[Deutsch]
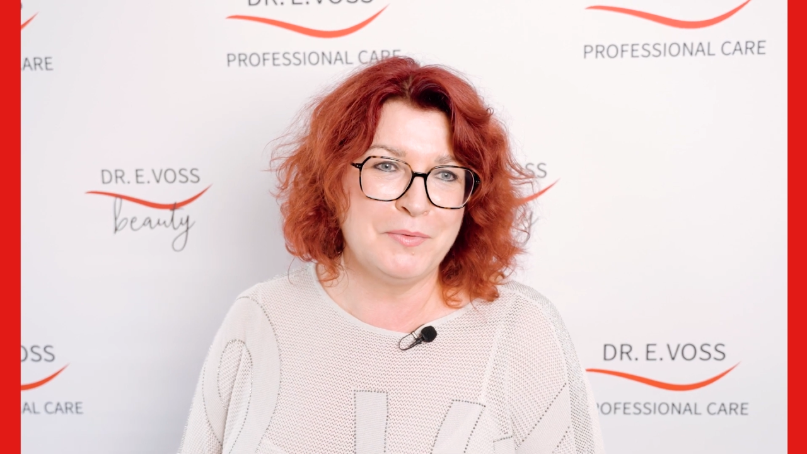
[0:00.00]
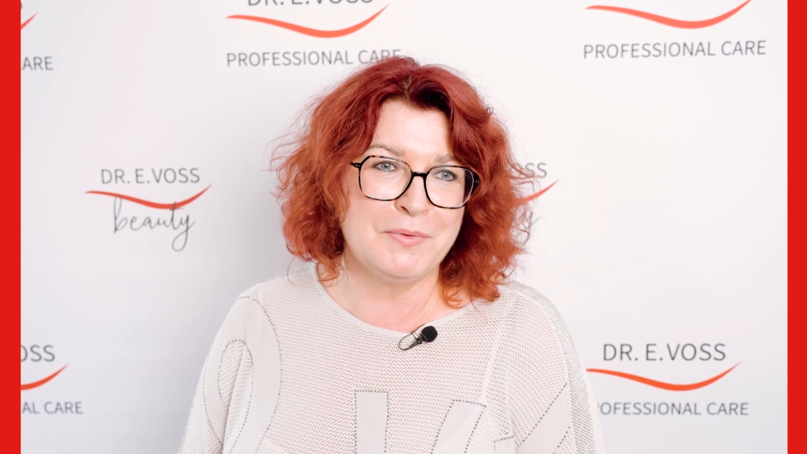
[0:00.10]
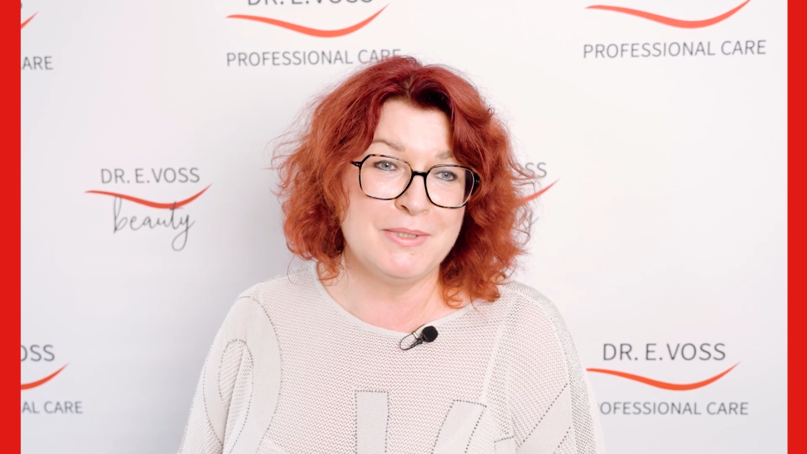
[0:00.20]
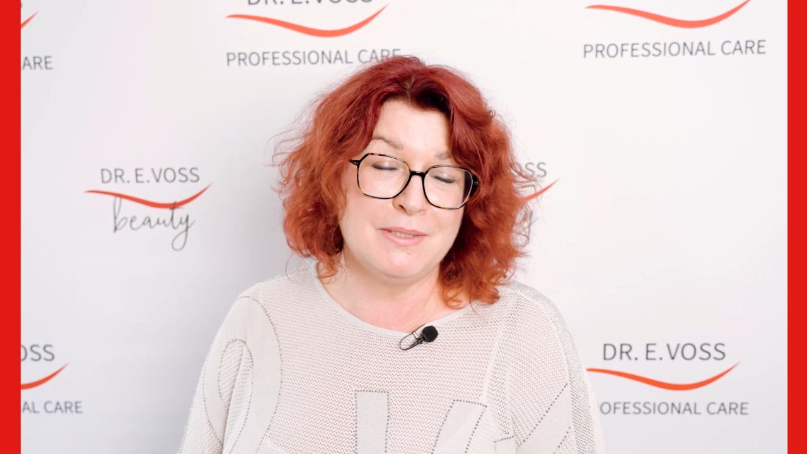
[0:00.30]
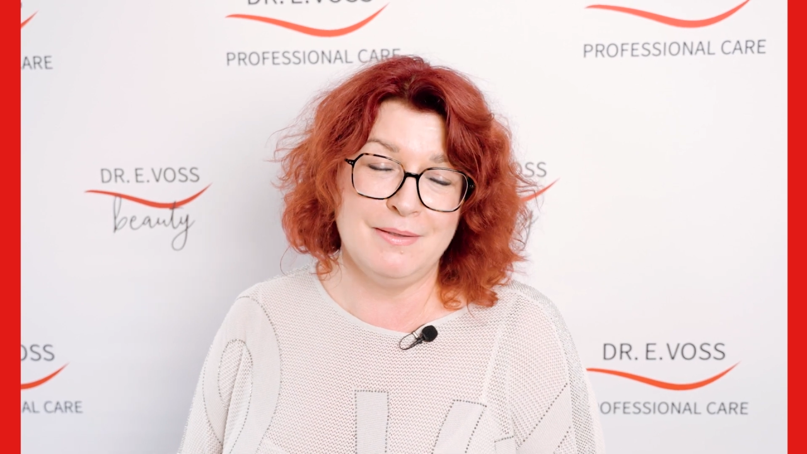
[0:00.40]

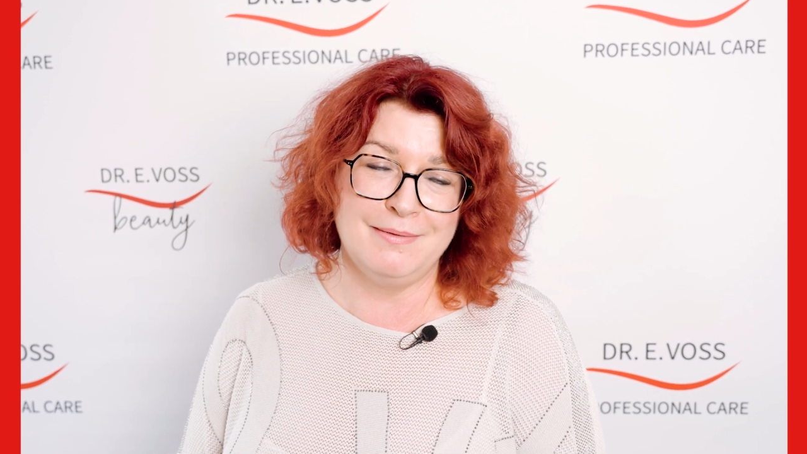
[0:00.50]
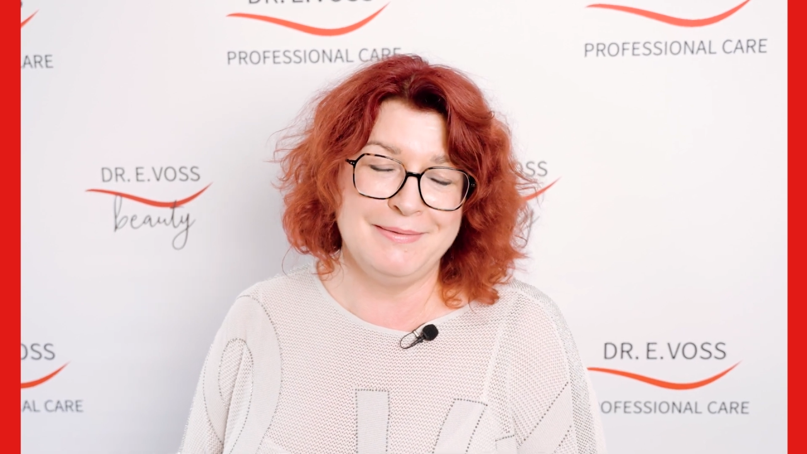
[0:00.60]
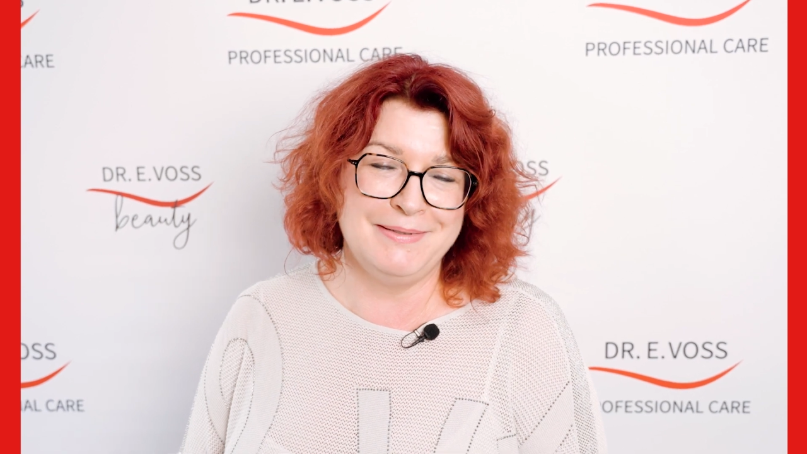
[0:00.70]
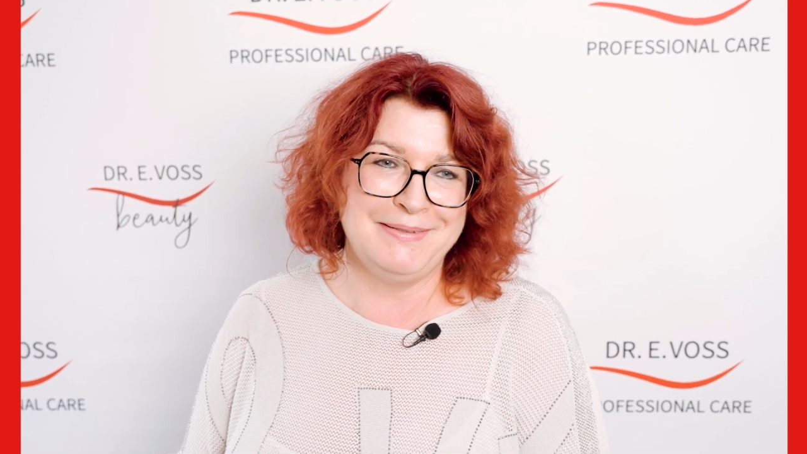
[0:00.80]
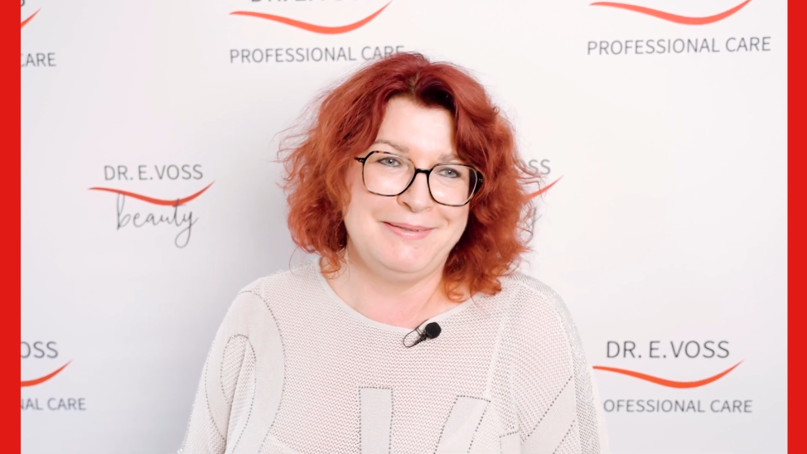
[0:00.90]
Und
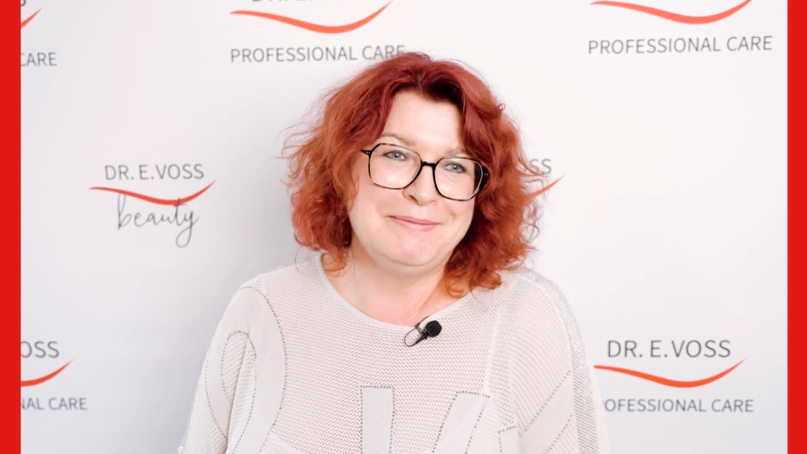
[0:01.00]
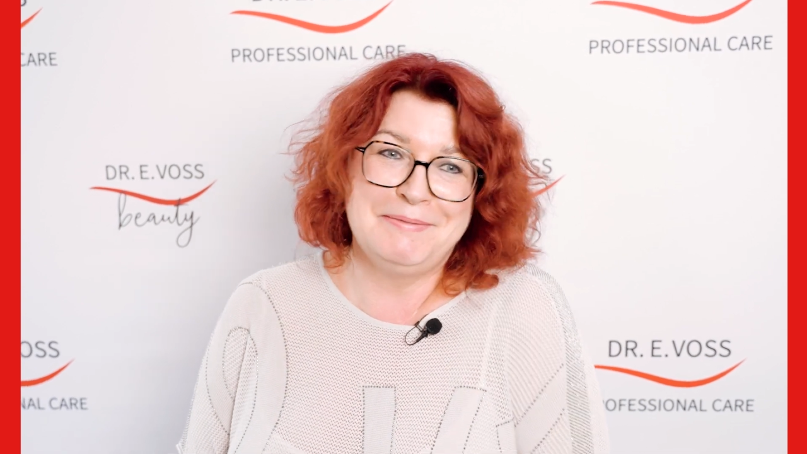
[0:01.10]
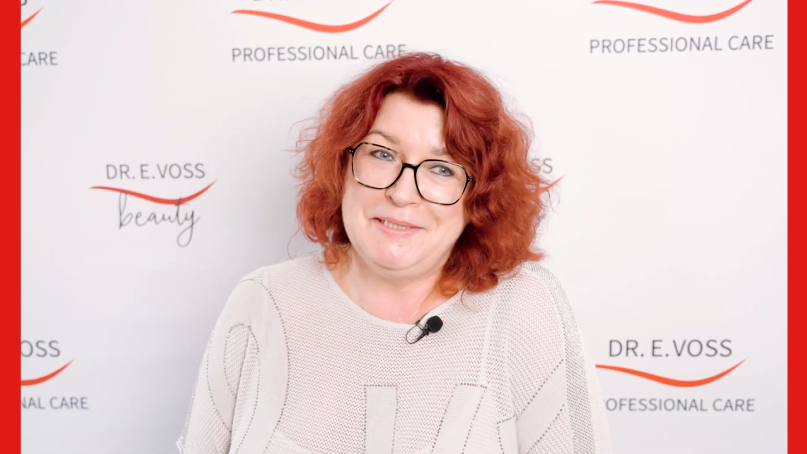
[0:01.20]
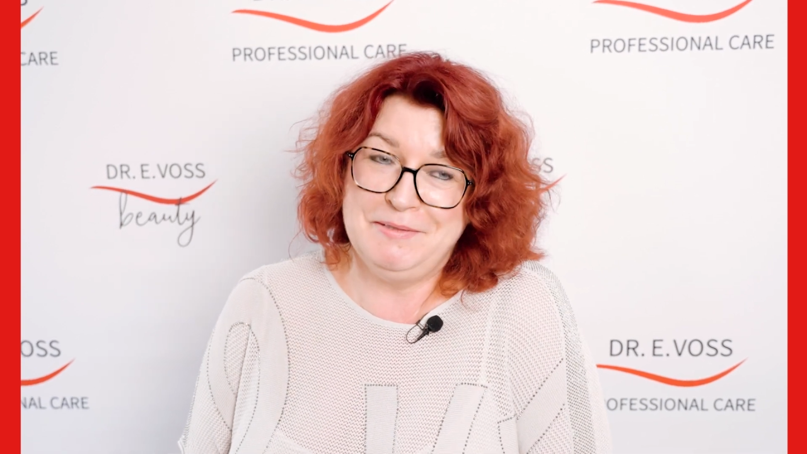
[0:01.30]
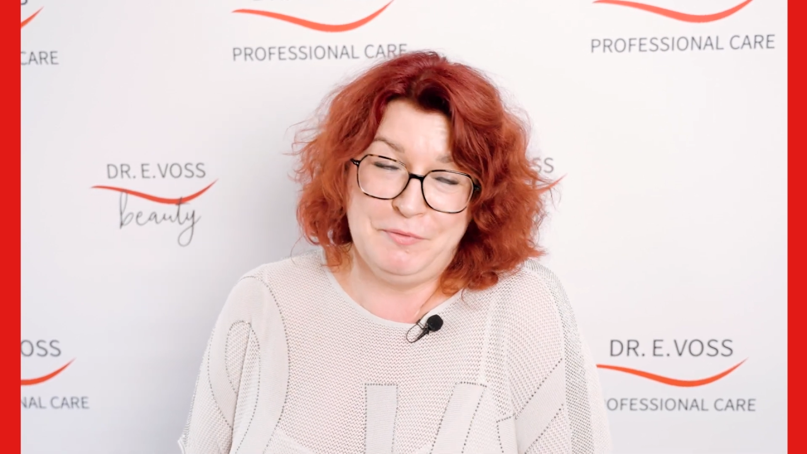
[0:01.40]

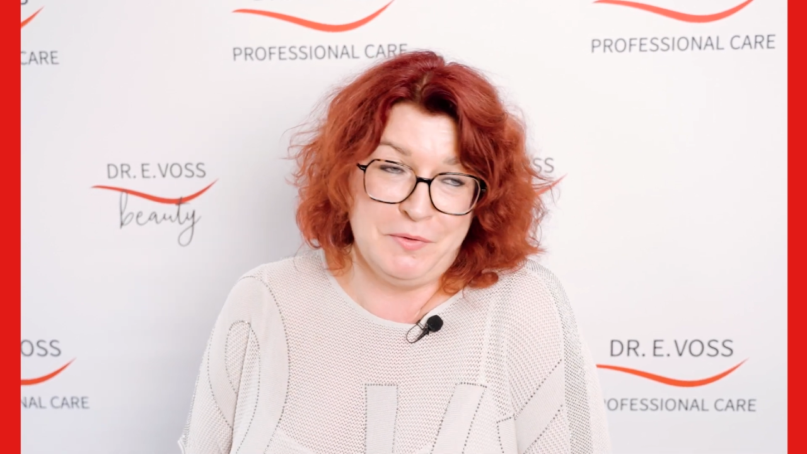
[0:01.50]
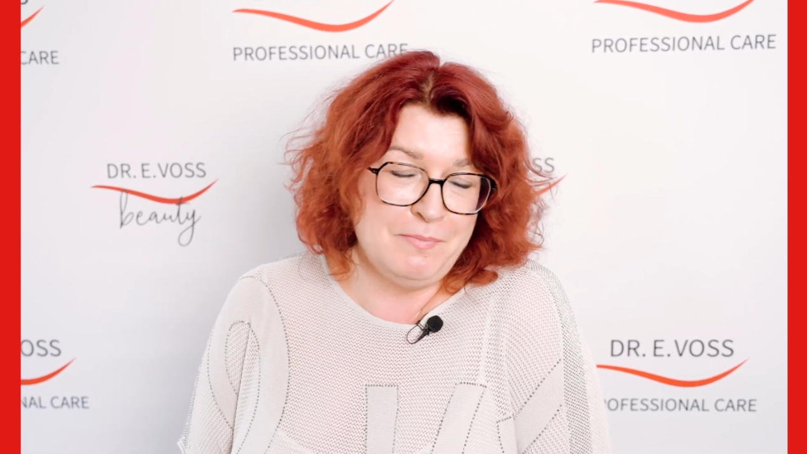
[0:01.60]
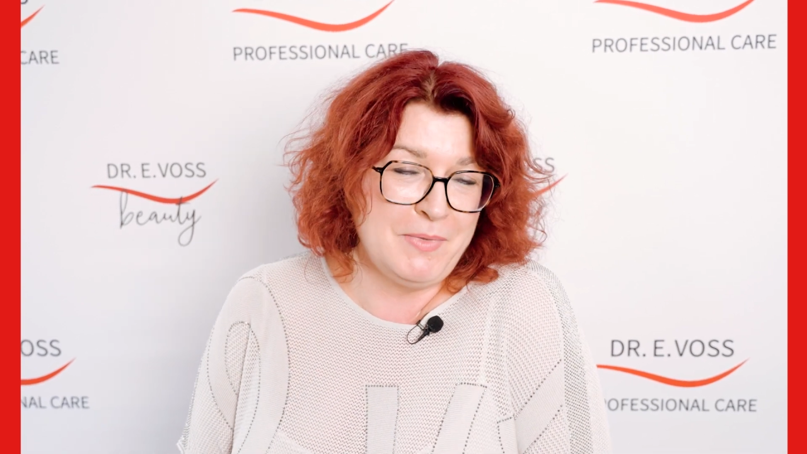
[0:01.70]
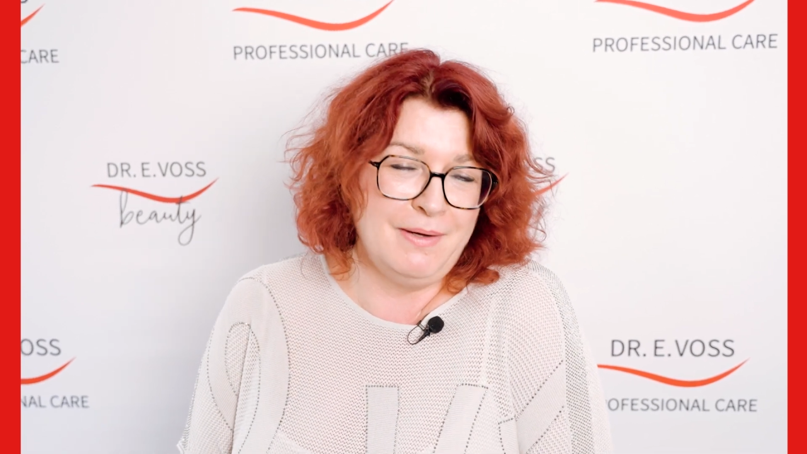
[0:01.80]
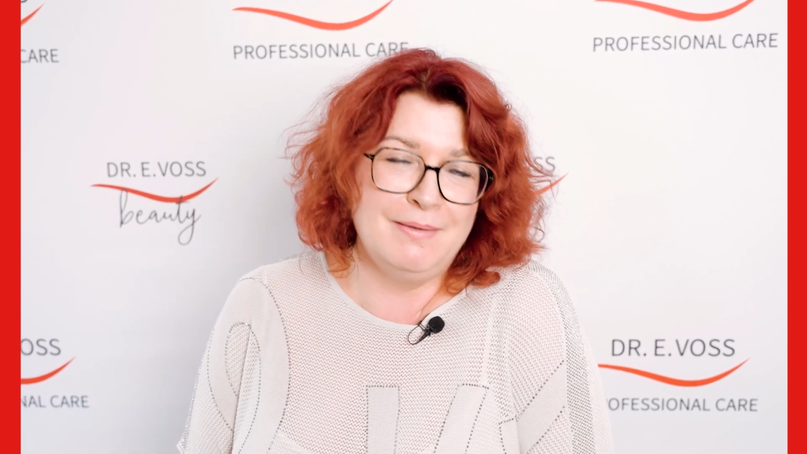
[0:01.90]
die
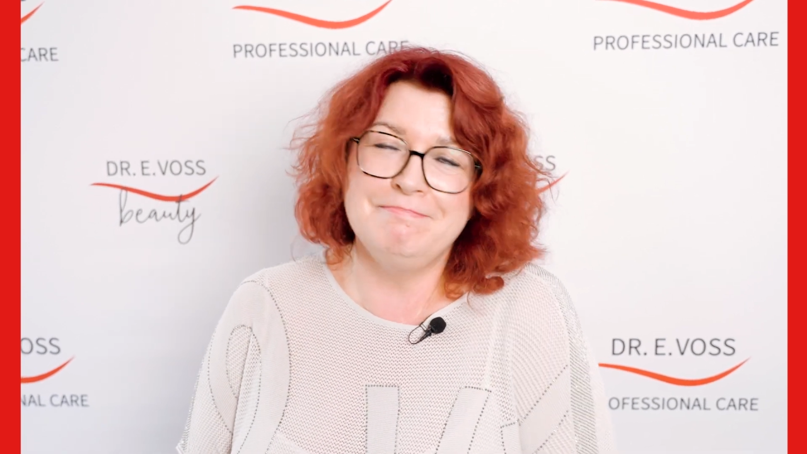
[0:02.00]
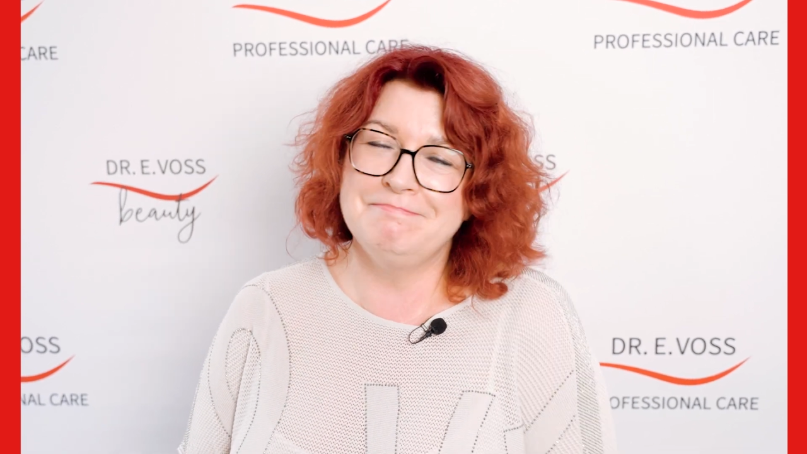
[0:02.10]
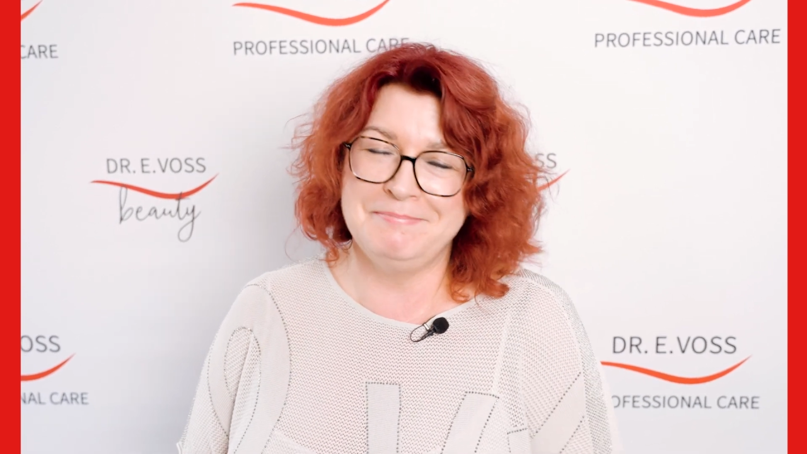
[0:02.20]
Firma